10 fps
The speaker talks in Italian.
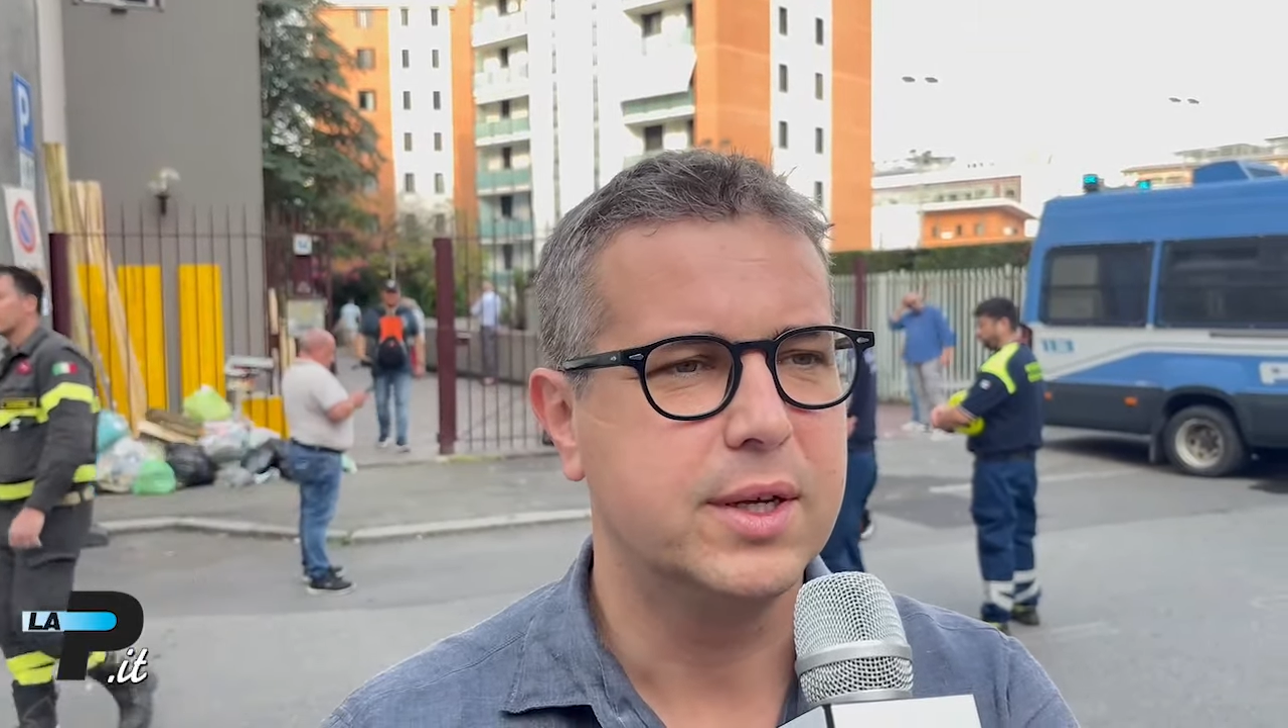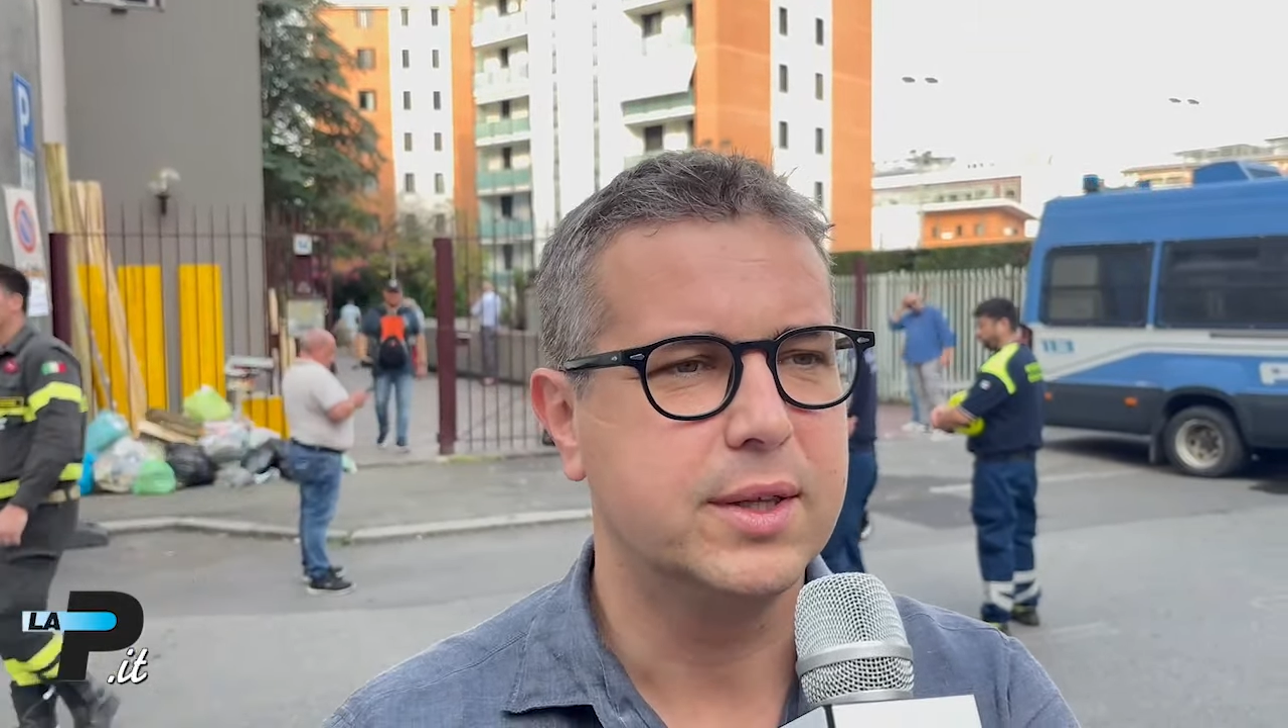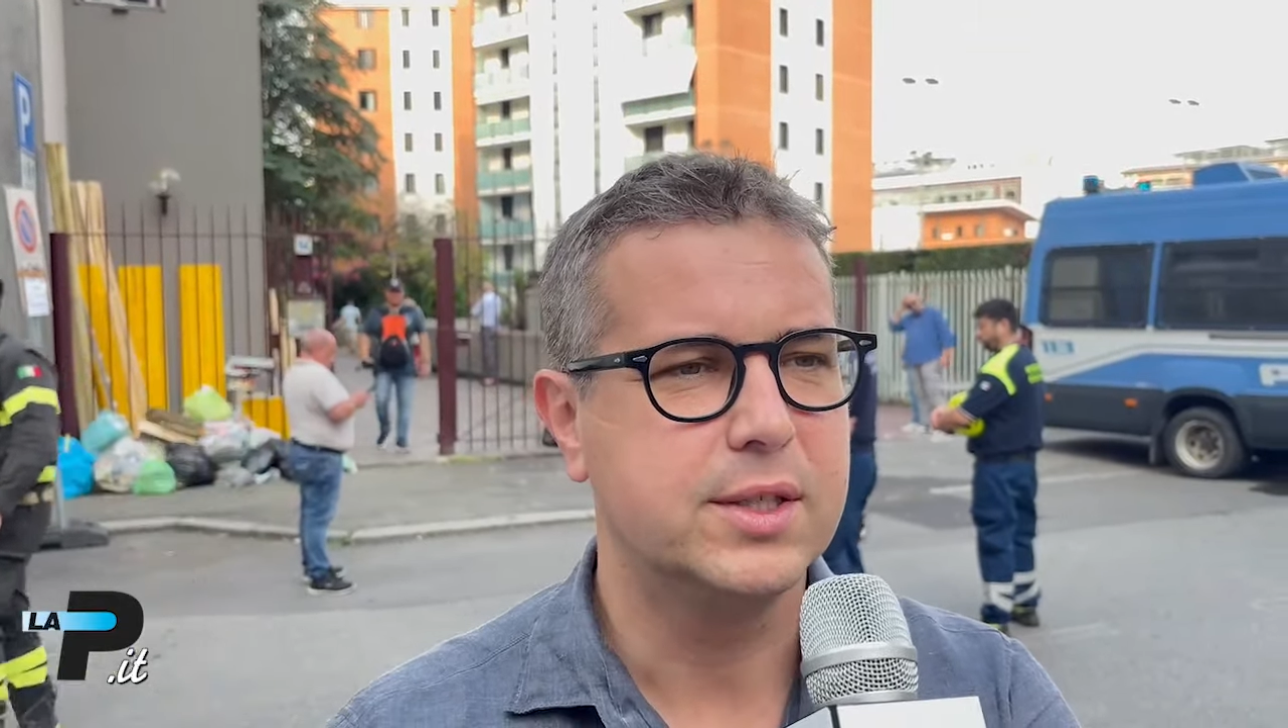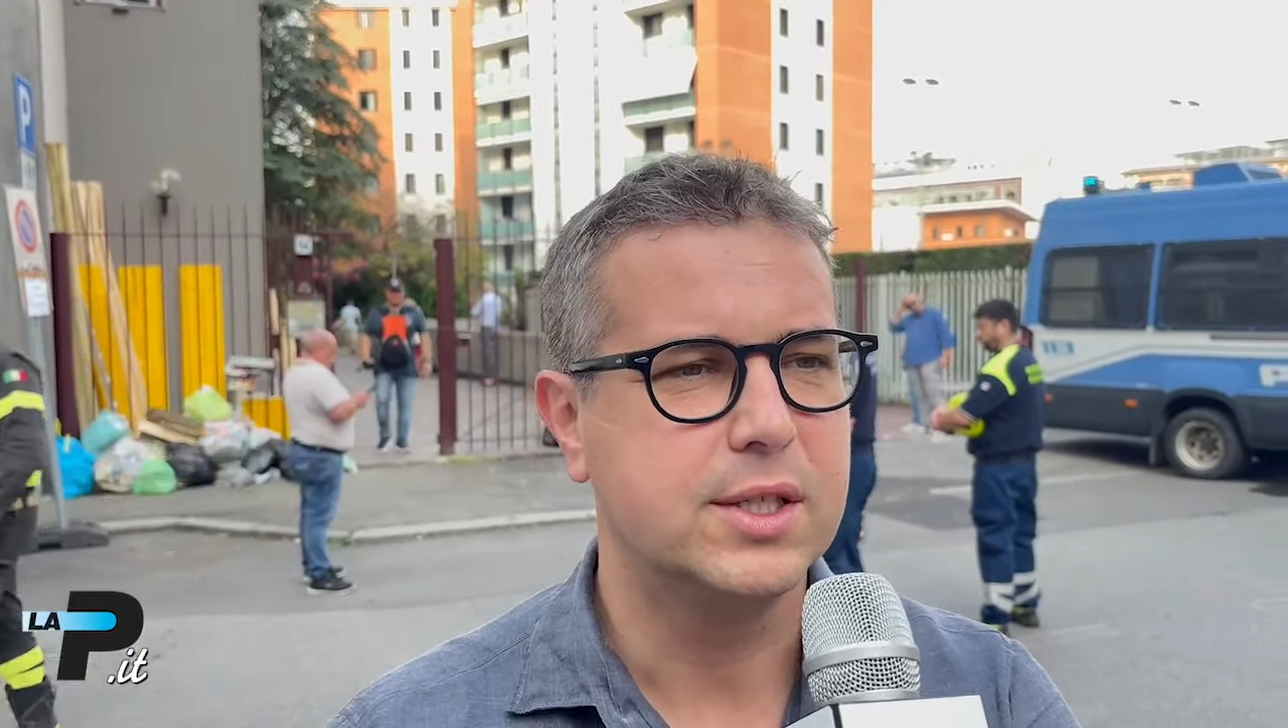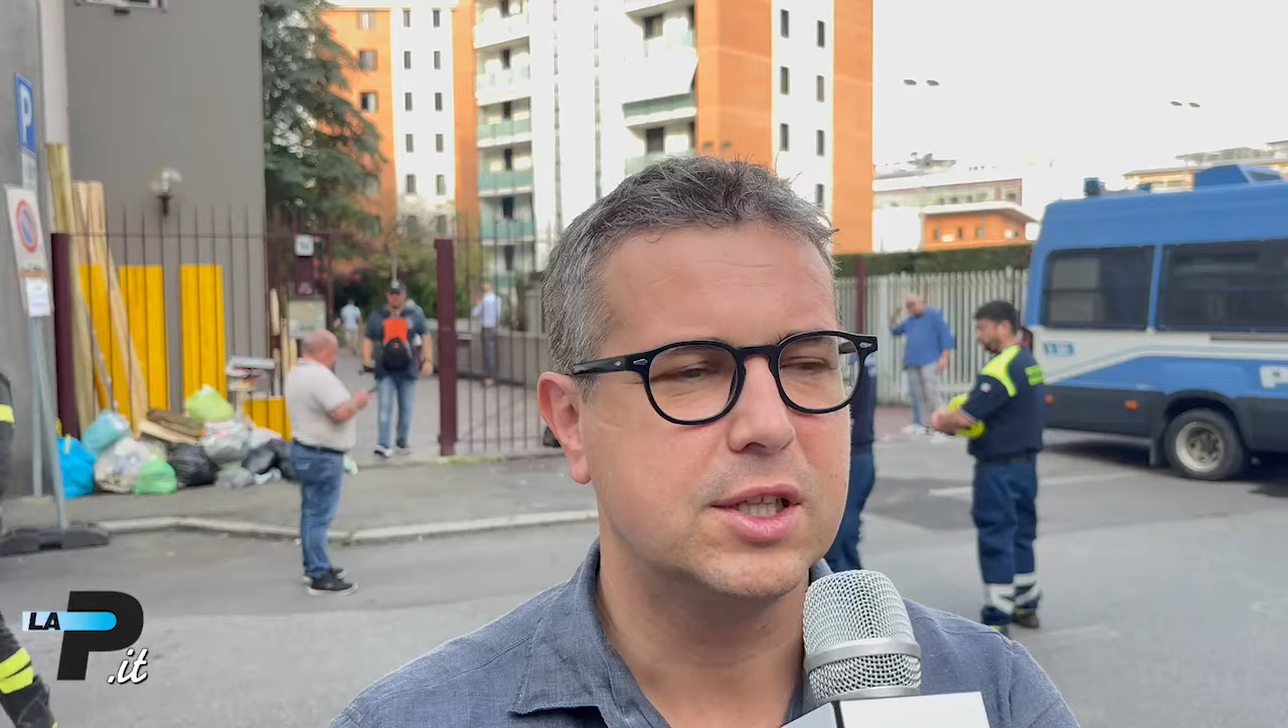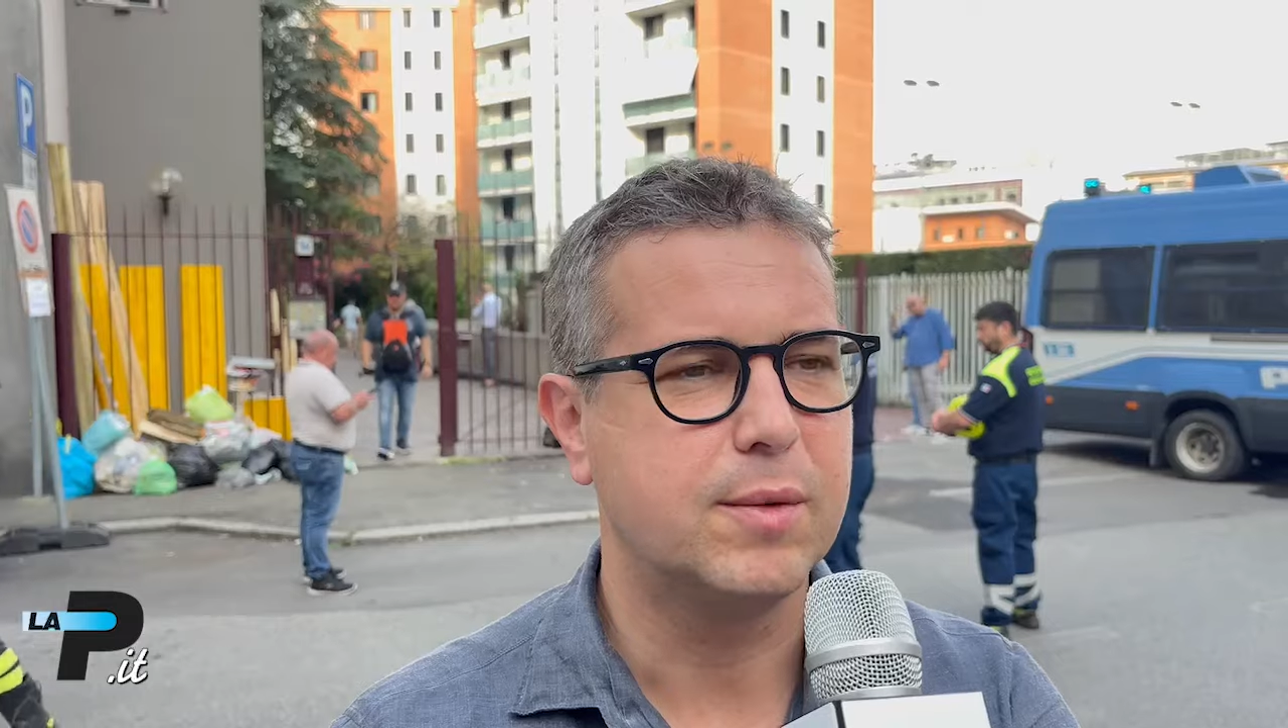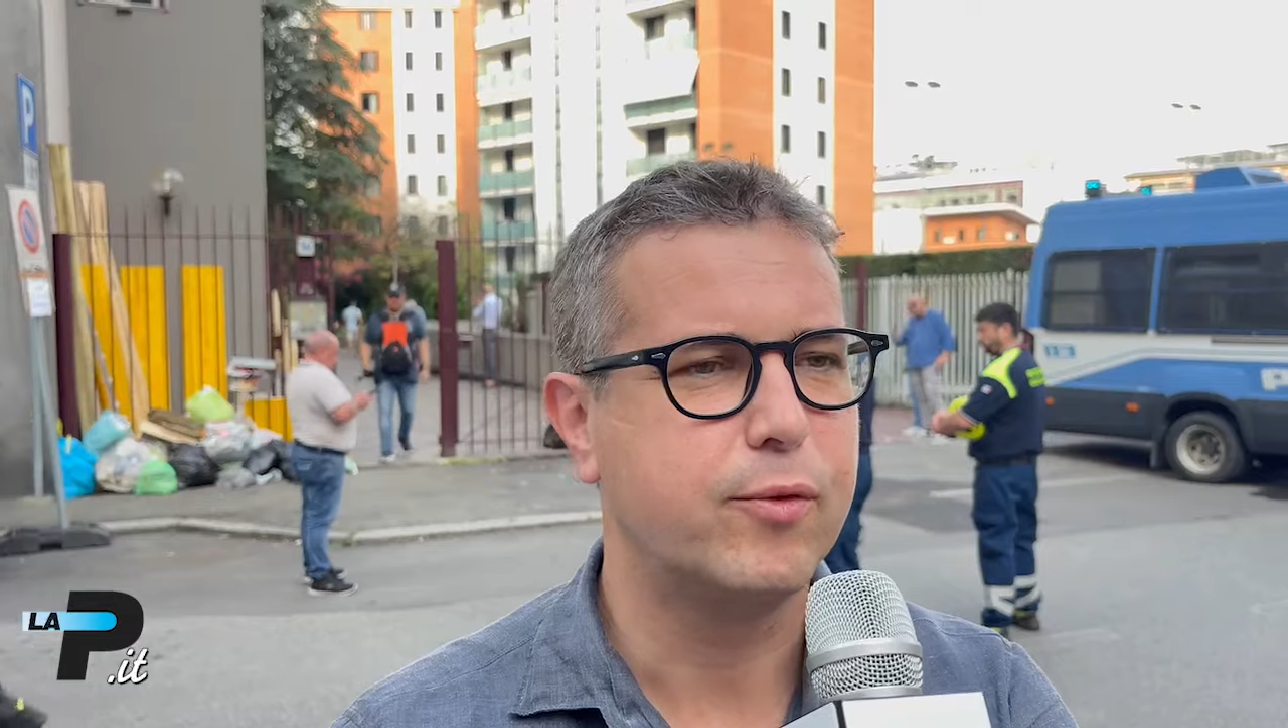del sistema